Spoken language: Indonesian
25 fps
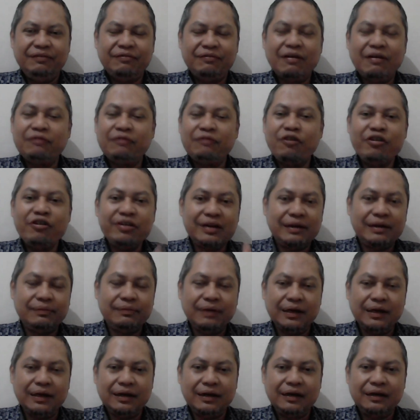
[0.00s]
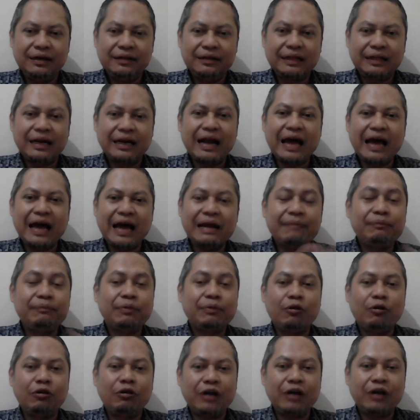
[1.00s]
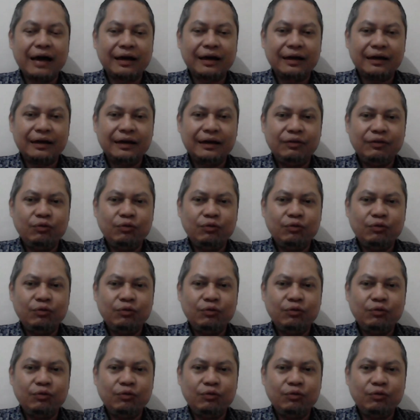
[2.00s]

favorable terhadap produk.